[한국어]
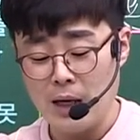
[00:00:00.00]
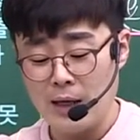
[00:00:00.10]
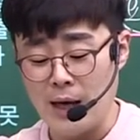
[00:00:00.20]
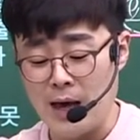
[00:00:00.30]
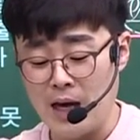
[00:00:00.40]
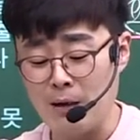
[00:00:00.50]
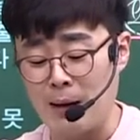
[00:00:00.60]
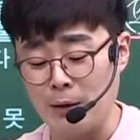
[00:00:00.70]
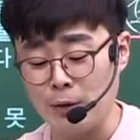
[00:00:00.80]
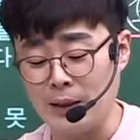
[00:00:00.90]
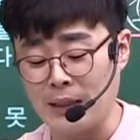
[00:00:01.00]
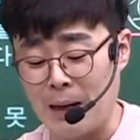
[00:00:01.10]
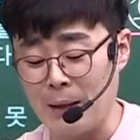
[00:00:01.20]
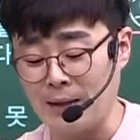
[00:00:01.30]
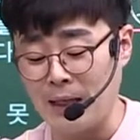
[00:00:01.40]
계약이 만료되지
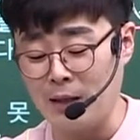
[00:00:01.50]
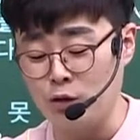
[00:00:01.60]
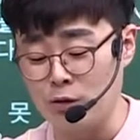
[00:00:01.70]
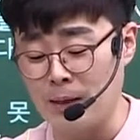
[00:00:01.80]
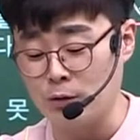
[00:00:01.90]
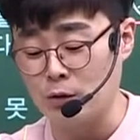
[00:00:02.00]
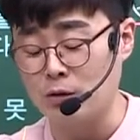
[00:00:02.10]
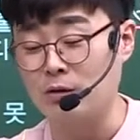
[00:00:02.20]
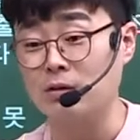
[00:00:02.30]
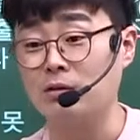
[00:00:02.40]
남았다는 이유만으로.